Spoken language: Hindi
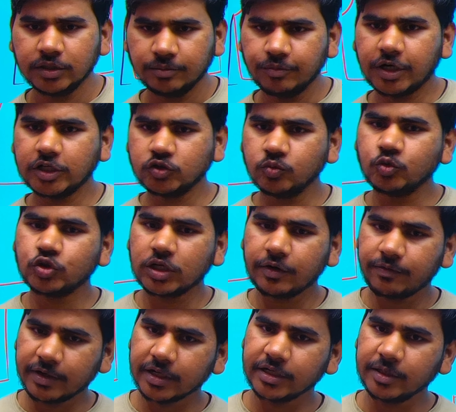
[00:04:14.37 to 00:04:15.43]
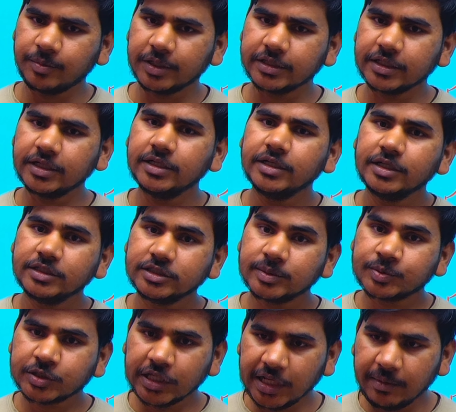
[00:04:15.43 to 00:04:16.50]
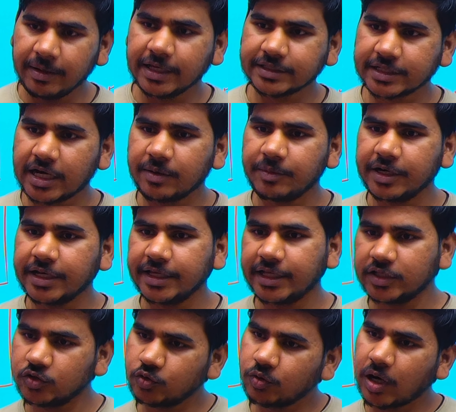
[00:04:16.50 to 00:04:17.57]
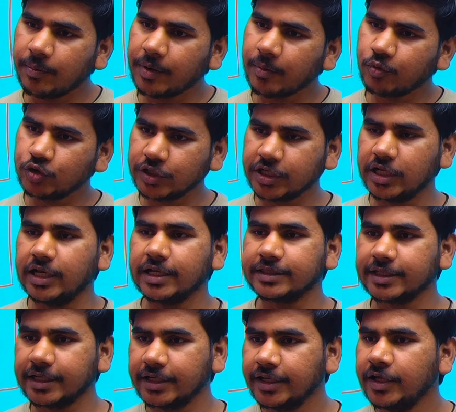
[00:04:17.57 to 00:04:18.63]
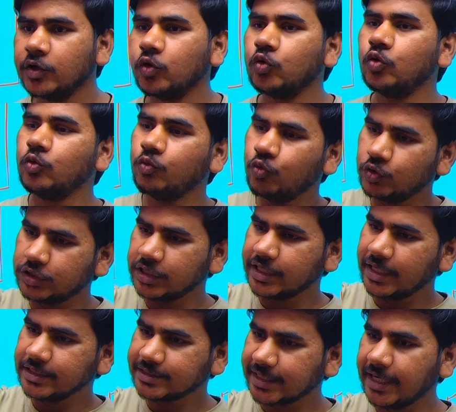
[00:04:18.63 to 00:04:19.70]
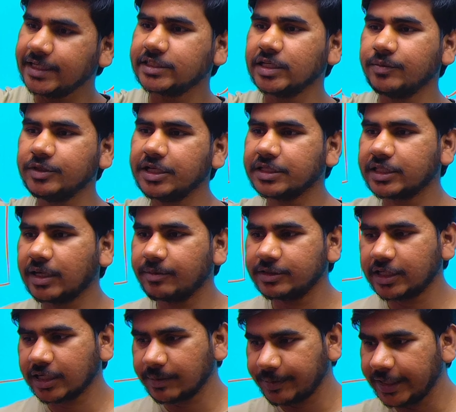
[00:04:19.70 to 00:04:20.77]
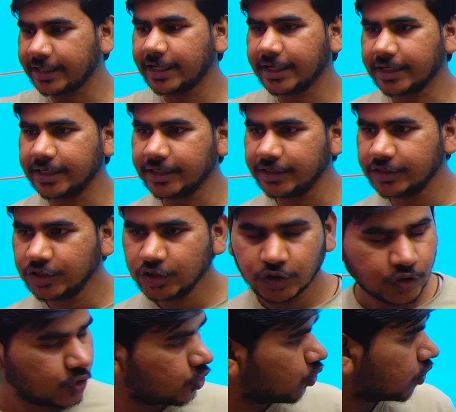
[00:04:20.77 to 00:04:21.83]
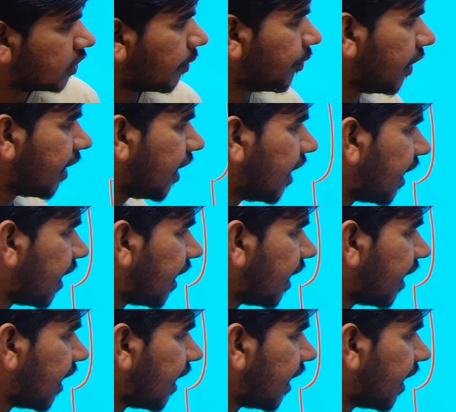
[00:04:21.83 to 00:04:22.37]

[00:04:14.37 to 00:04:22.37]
बाजू में उतना फर्क नहीं पड़ता जब स्लीवलेस गारमेंट आ जाते हैं तो वहां पर आपको देखने लगता है क्योंकि उधर क्या साइड से भी देखता है बंदा कि बैठा है कि नहीं तो जब भी ए